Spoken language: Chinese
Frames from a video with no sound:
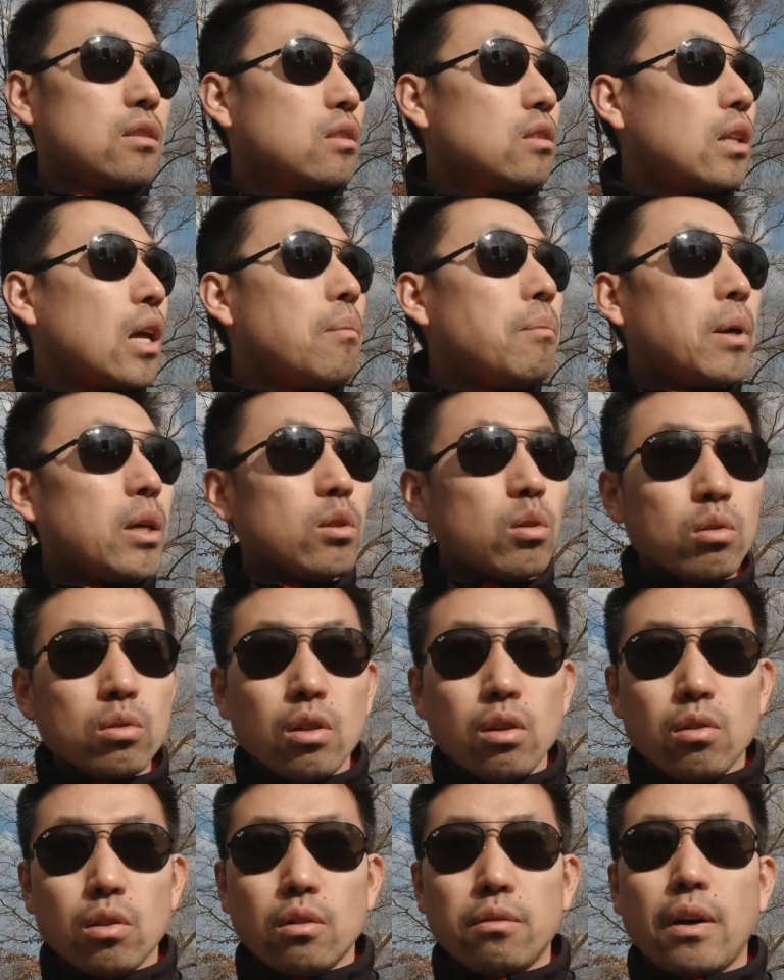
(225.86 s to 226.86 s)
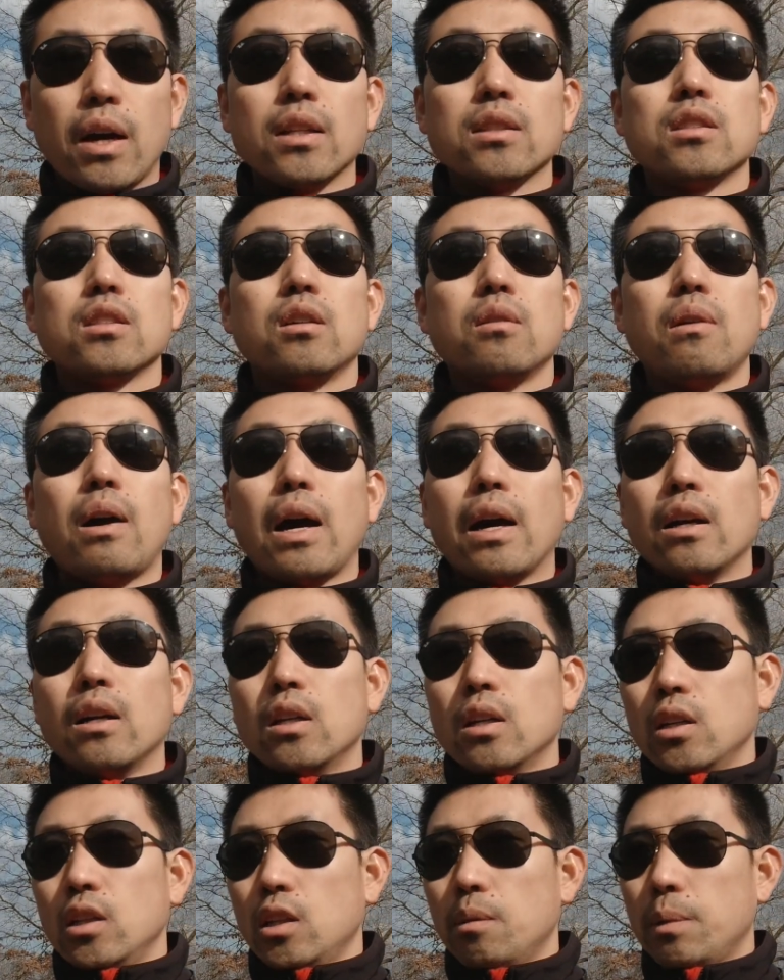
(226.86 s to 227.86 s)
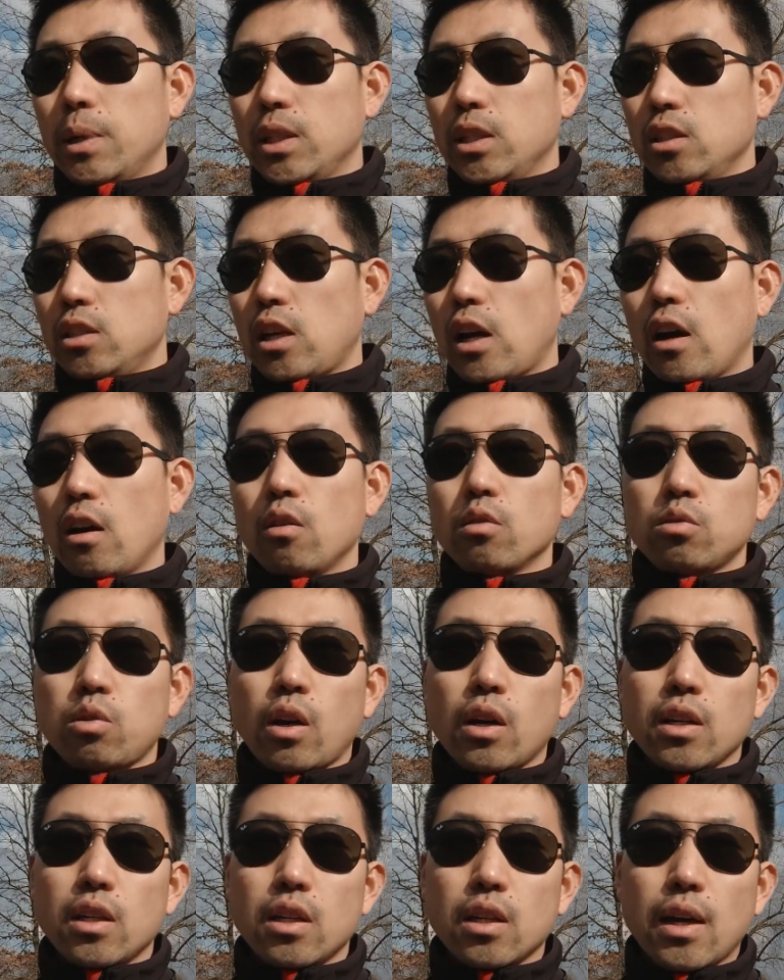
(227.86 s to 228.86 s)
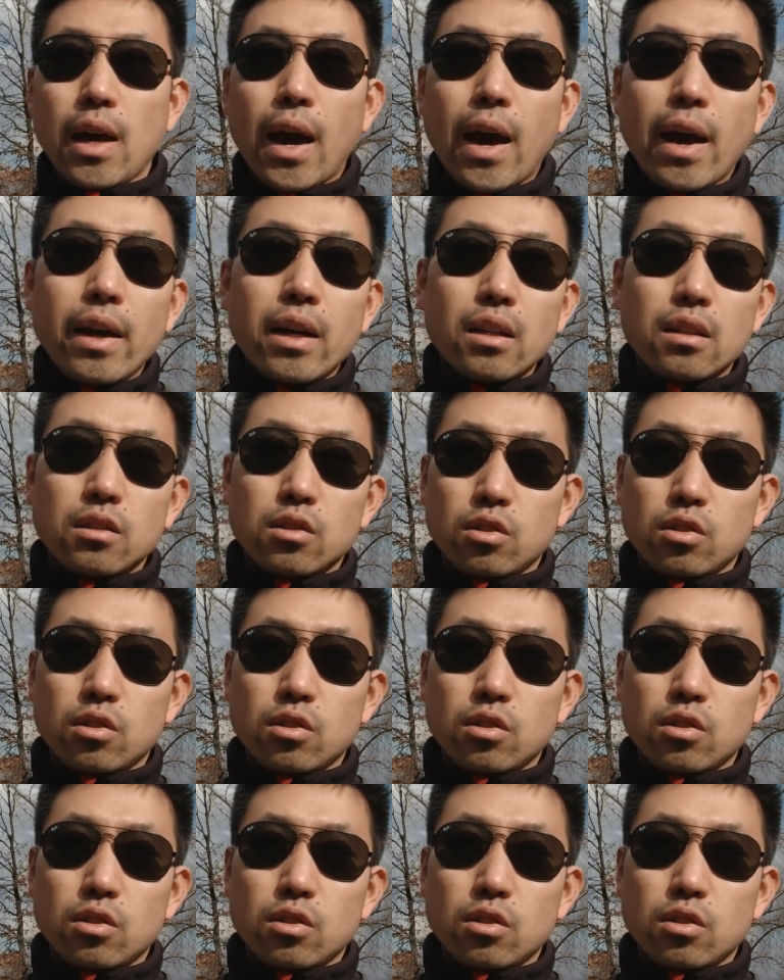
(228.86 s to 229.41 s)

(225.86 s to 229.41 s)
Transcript: 是南北通透的房子的话，那么你前后窗一开，